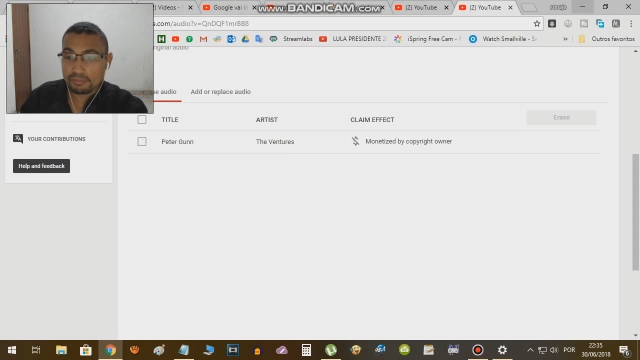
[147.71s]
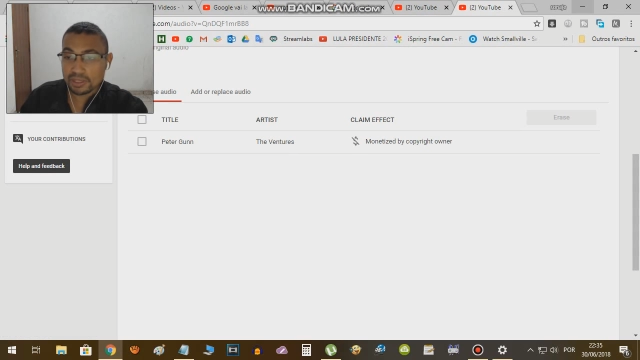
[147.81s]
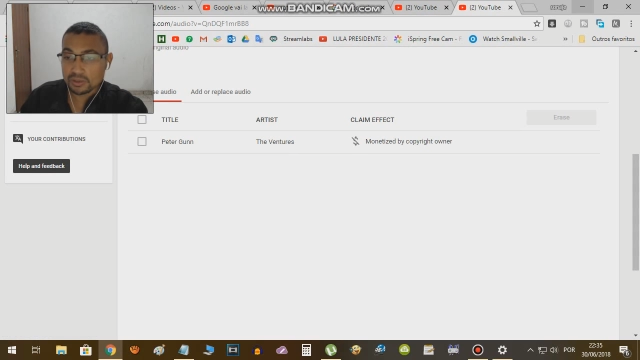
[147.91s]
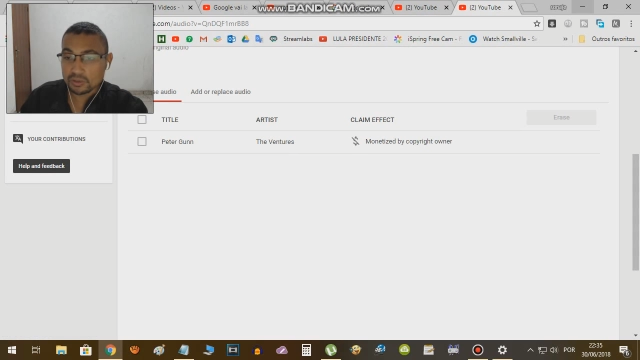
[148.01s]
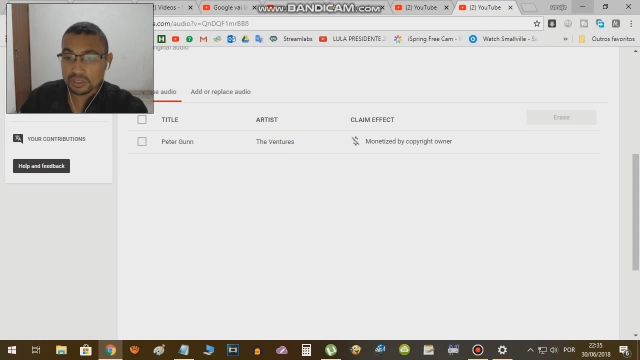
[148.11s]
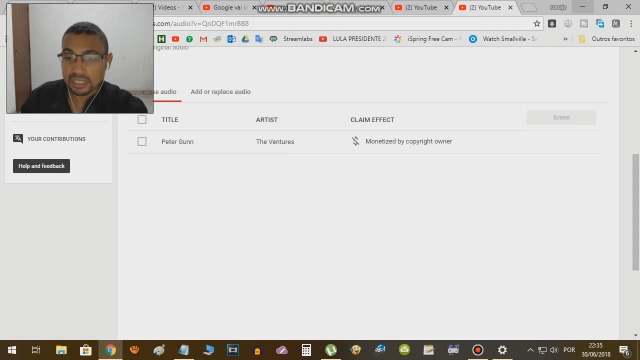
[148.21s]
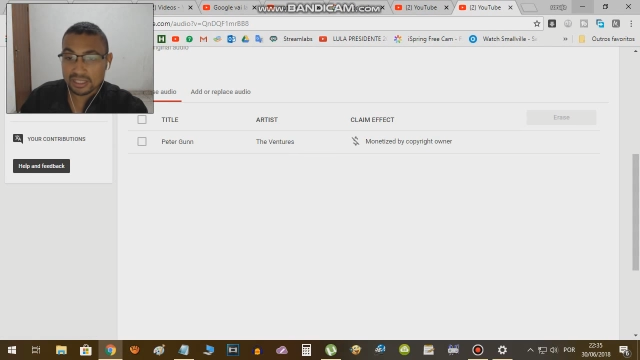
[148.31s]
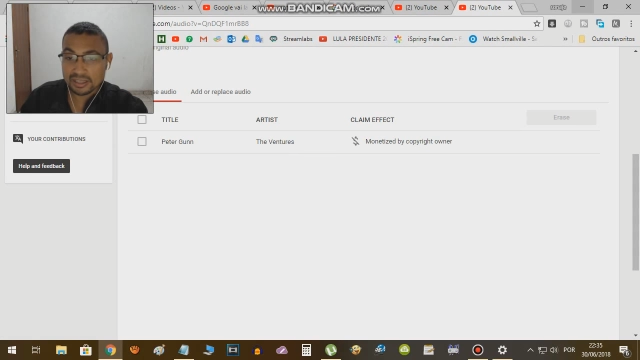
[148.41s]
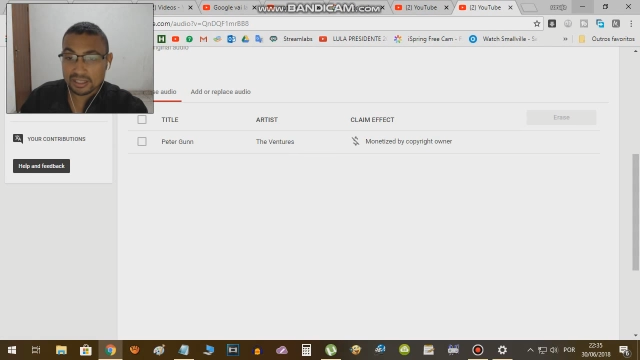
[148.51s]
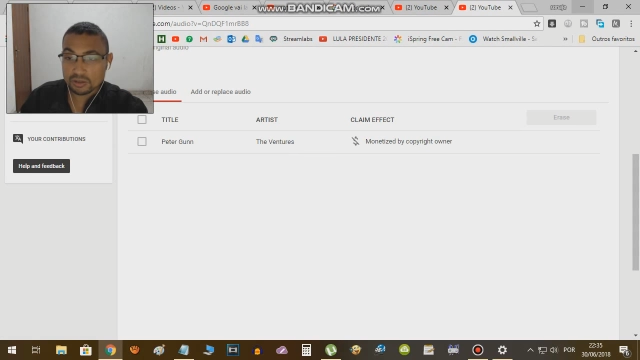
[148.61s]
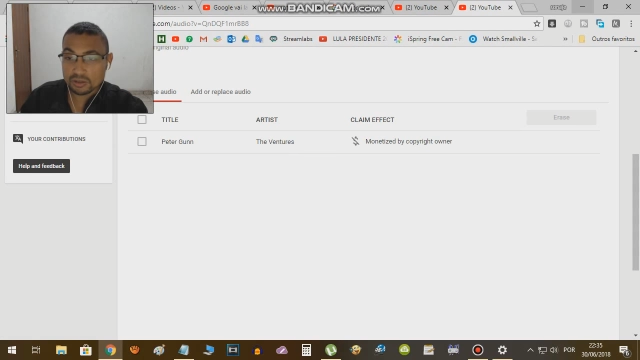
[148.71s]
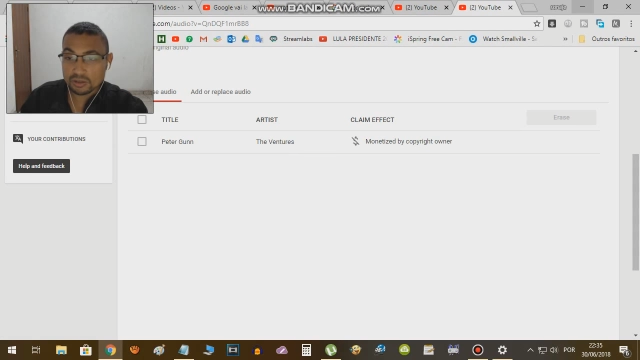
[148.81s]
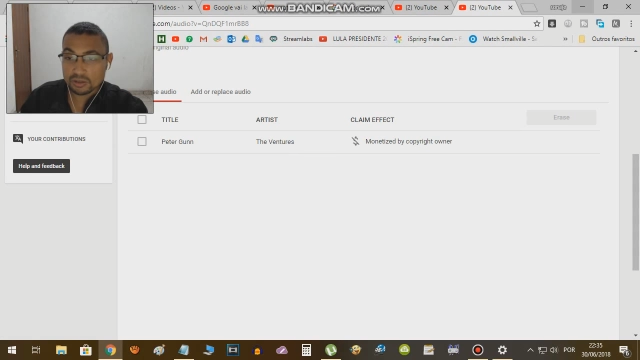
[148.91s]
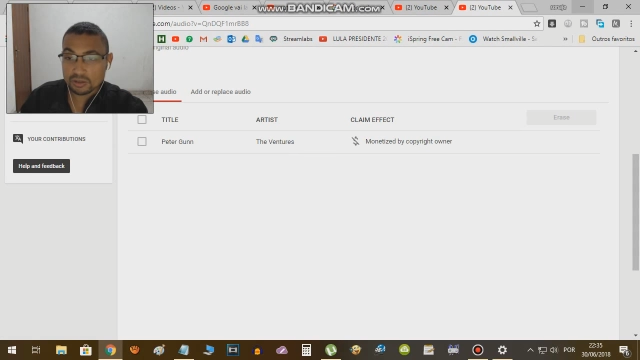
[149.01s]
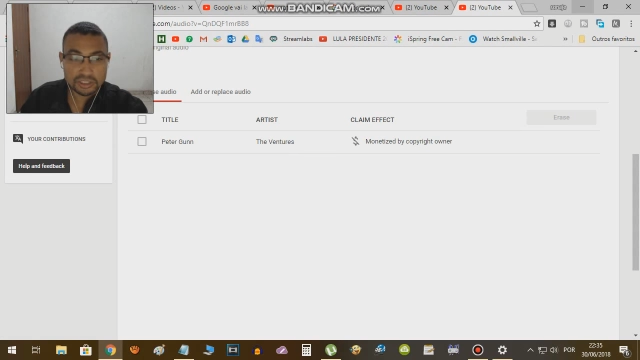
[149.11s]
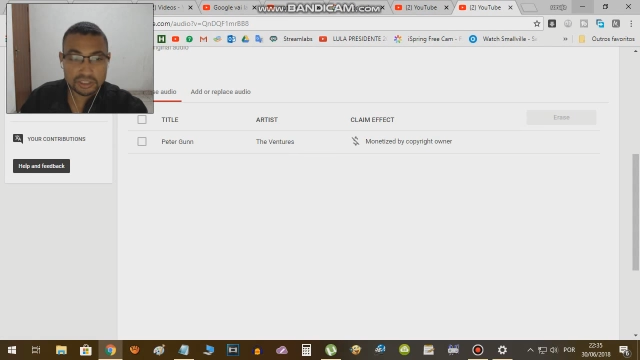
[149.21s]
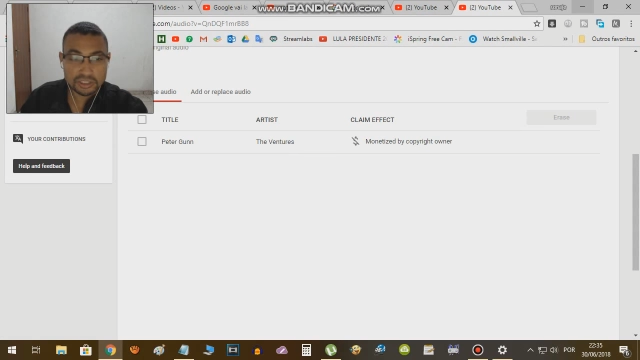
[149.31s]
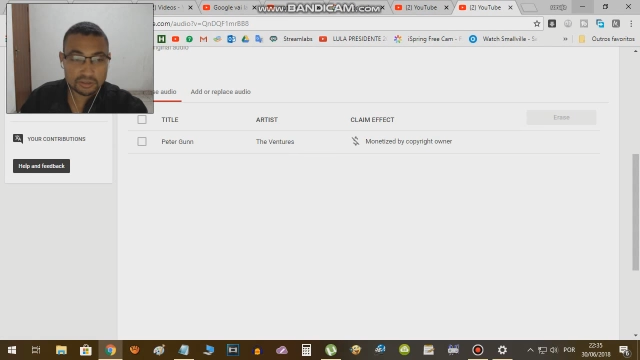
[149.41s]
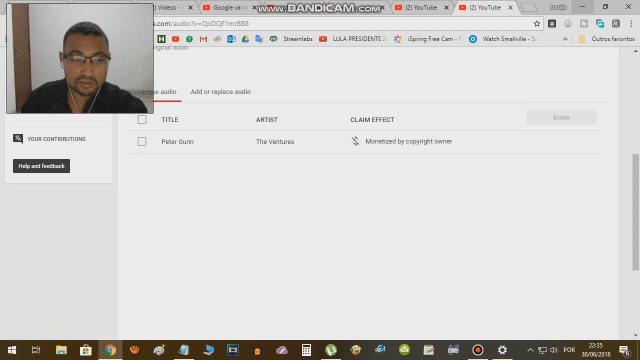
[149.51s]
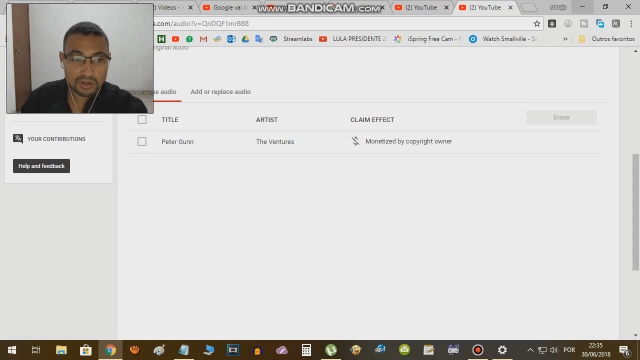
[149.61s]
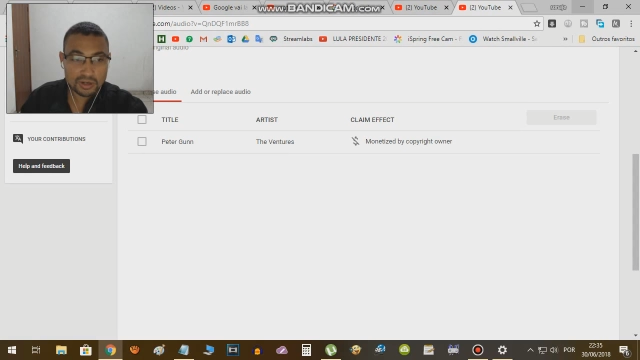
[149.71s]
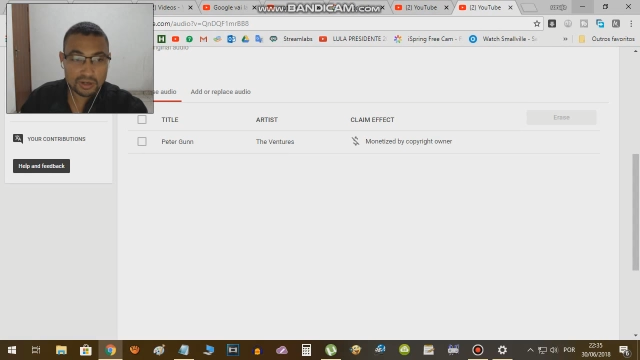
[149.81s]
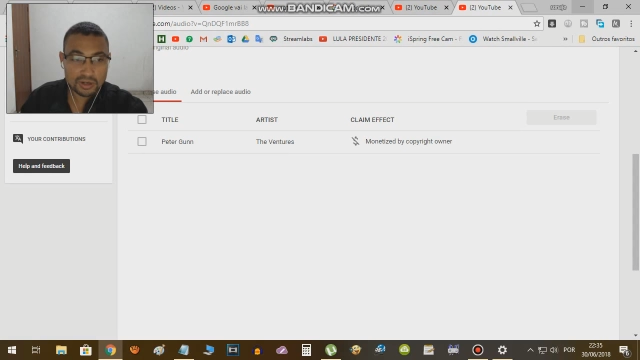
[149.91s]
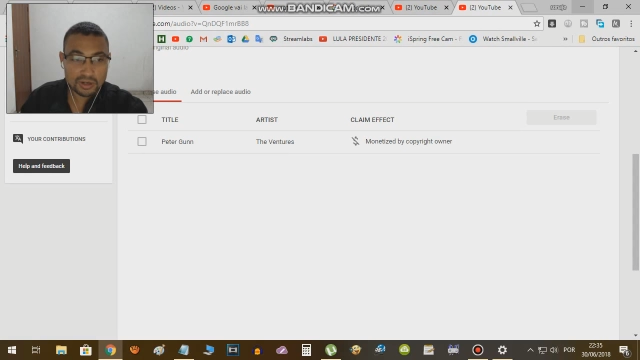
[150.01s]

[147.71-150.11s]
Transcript: pelo detentor dos direitos autorais.